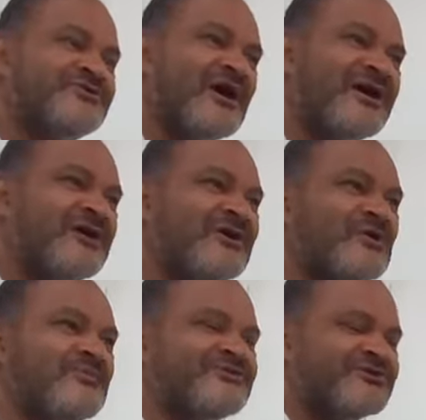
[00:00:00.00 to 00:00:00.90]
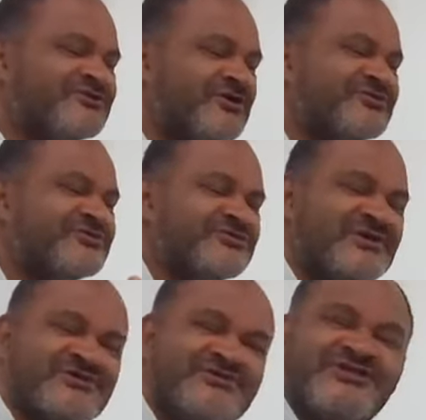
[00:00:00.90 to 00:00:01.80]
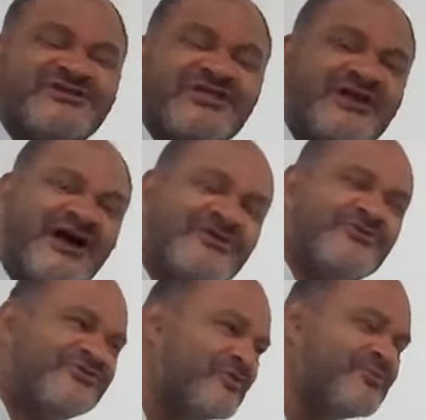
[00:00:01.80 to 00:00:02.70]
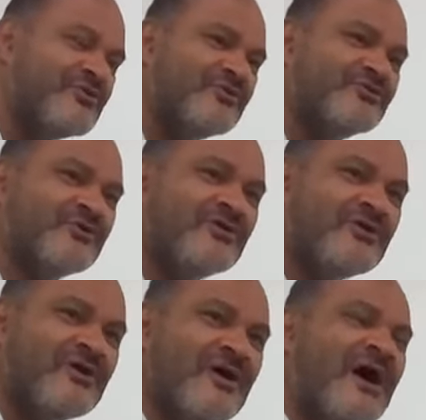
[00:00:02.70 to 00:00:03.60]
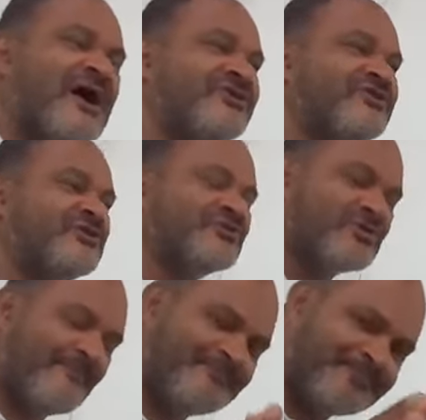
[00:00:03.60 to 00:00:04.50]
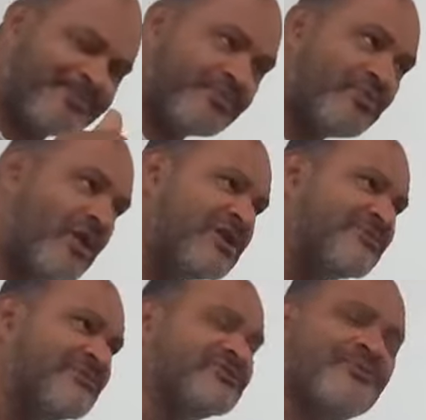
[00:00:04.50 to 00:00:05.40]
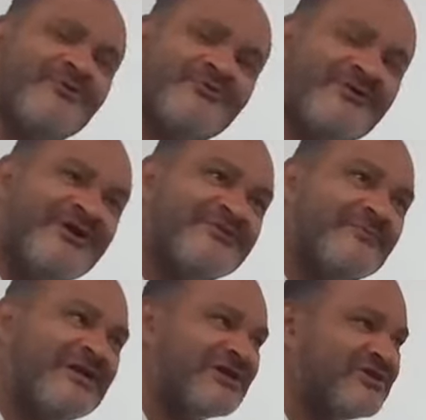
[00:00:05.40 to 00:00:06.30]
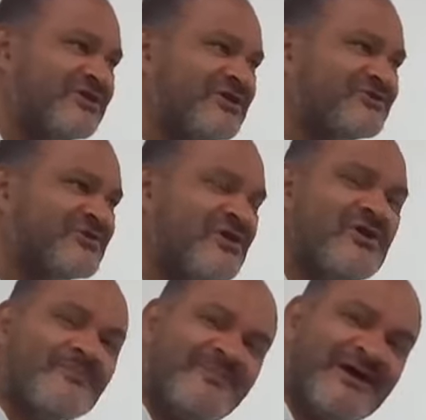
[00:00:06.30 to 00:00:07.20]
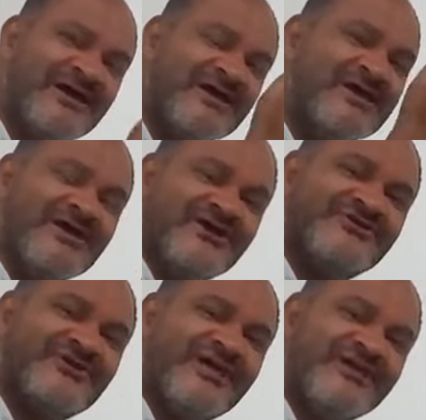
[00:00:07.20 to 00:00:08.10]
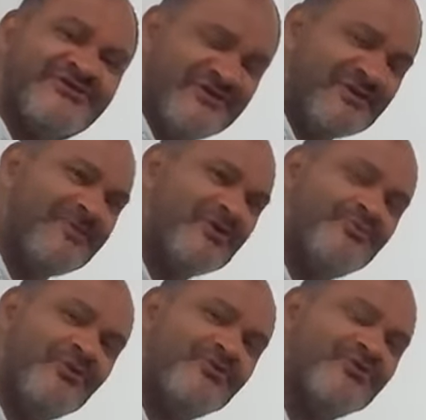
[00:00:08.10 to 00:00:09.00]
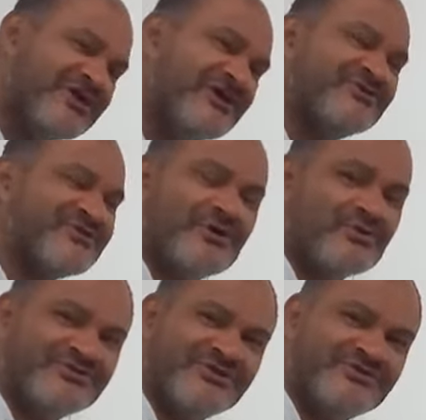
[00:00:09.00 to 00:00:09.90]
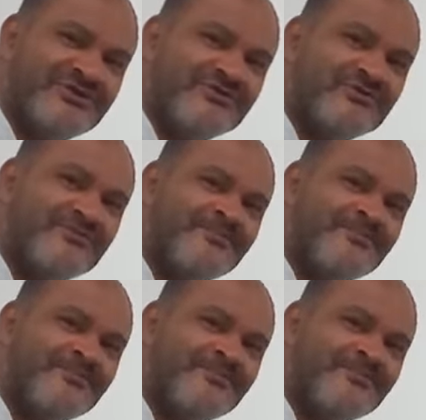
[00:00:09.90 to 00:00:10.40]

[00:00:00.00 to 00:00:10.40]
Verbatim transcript: de Israel é como se Deus estivesse desligado do seu povo. Aí Deus levanta o profeta Malaquias para esclarecer para o povo o que é que está acontecendo.